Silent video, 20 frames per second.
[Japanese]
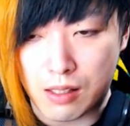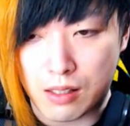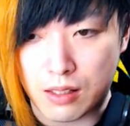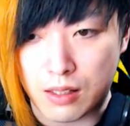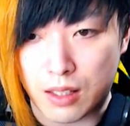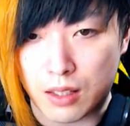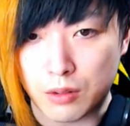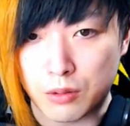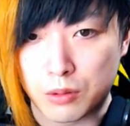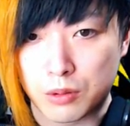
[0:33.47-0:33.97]

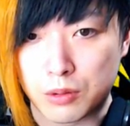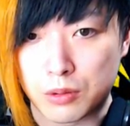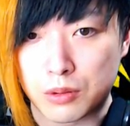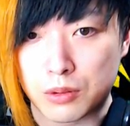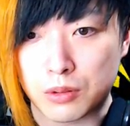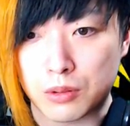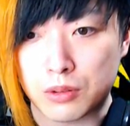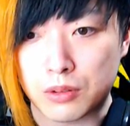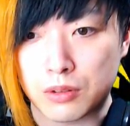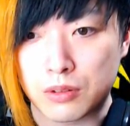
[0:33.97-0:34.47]

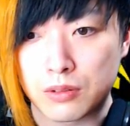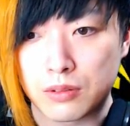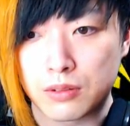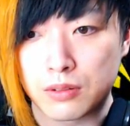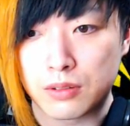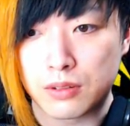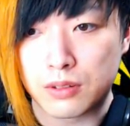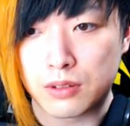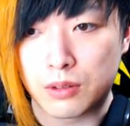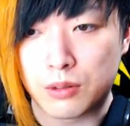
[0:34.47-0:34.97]

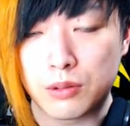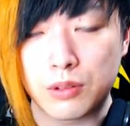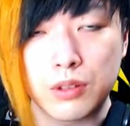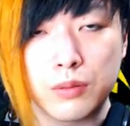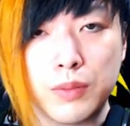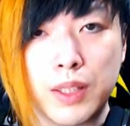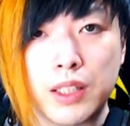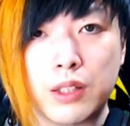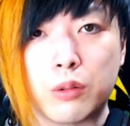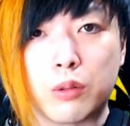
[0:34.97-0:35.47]

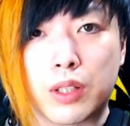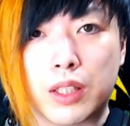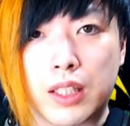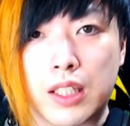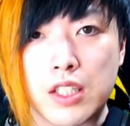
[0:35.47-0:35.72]
オールマイトがね、